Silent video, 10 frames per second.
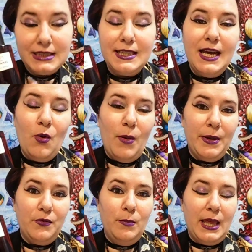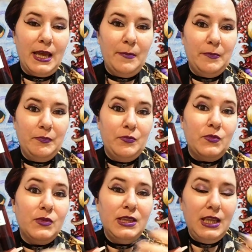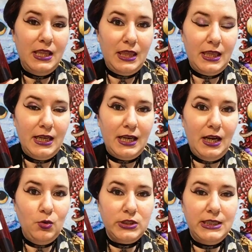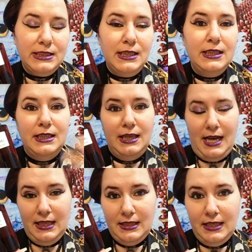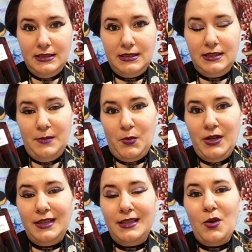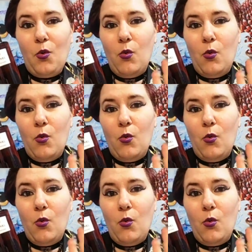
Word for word: este agua perfumada te dicen que la uses antes de ponerte